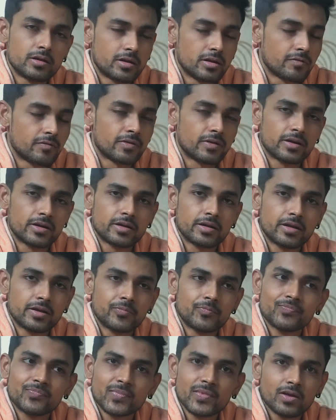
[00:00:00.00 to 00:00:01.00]
डेफिनेटली
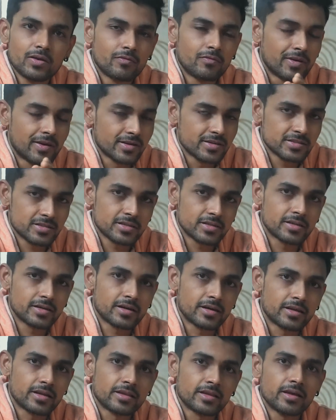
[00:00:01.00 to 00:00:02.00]
वेइंग स्केल
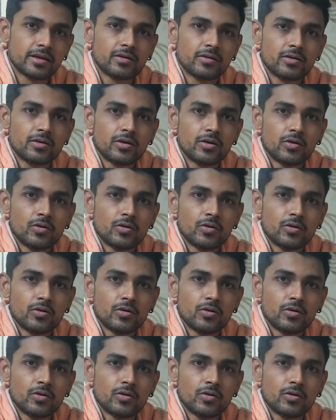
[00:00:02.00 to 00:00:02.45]
खरीदिए